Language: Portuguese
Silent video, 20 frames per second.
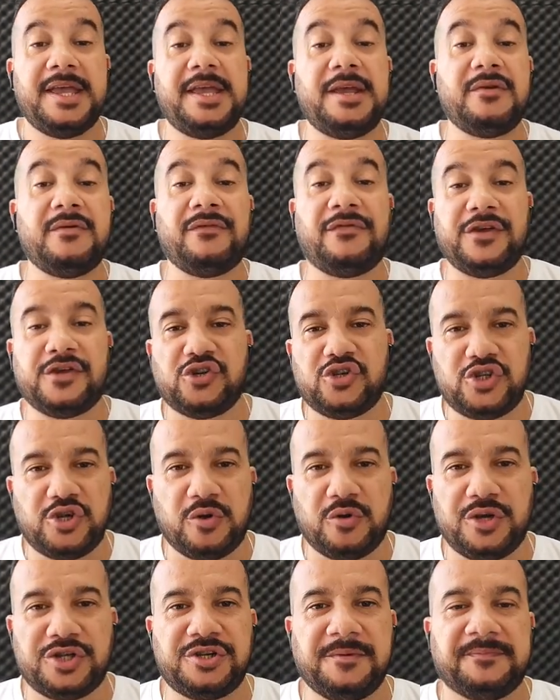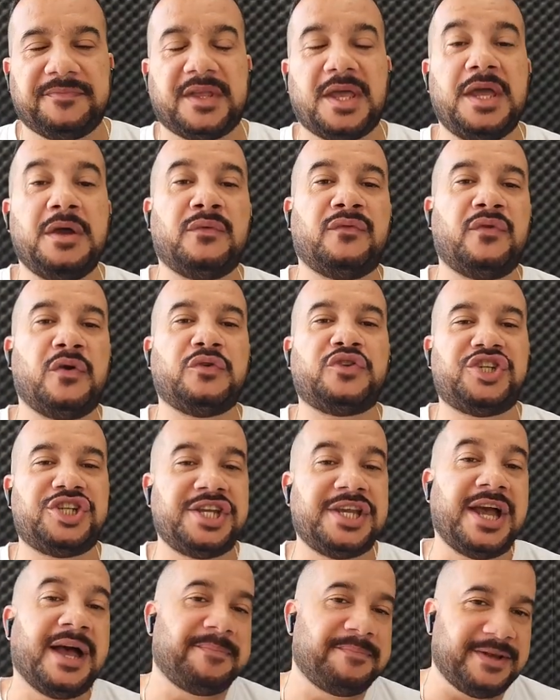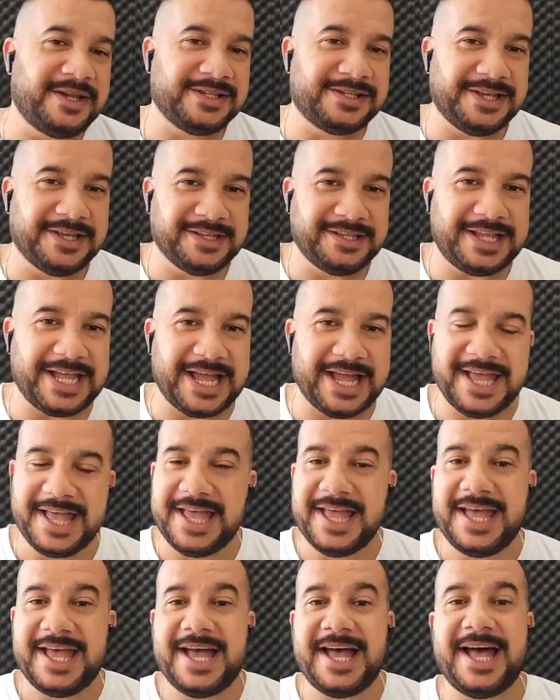E no vídeo de hoje eu vou te apresentar